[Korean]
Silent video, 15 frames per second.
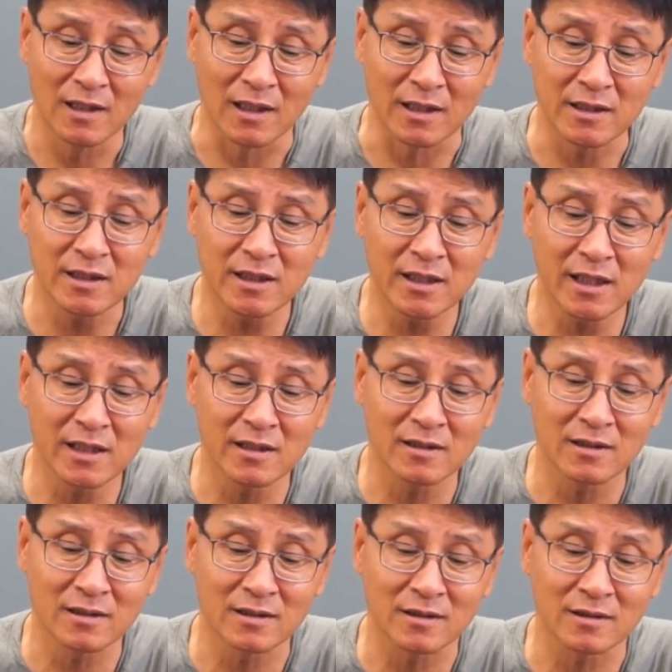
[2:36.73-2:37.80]
예, 이
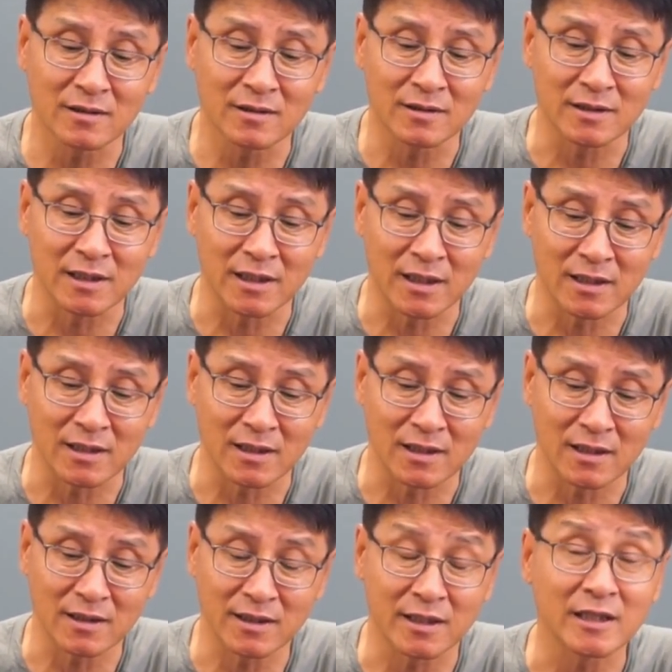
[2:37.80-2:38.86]
시기에는
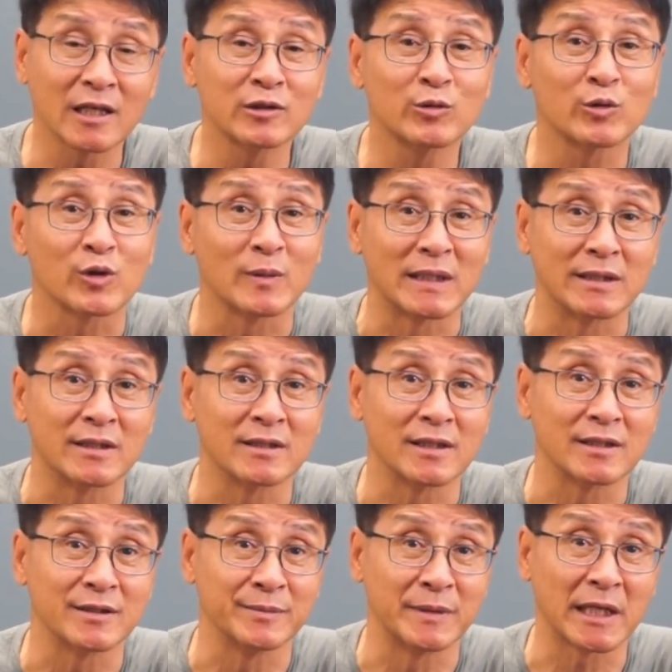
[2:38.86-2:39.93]
이제 티타늄으로 만들어져
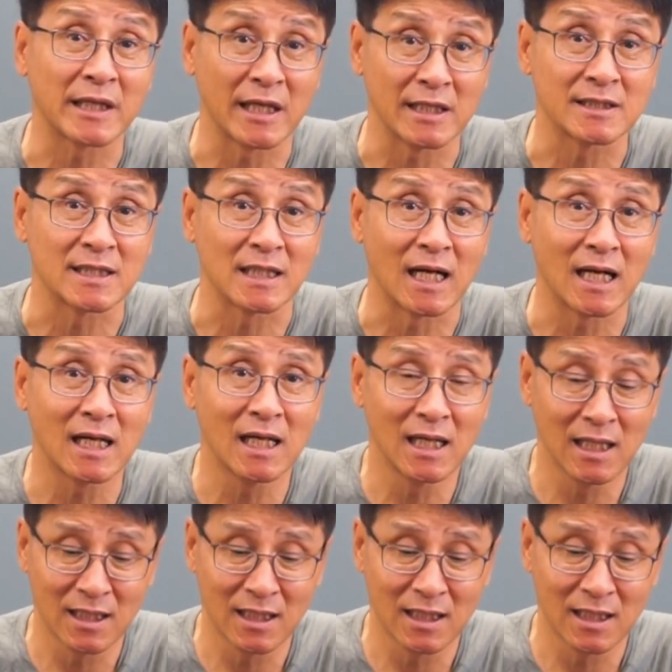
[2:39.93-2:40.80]
있습니다. 케이스가.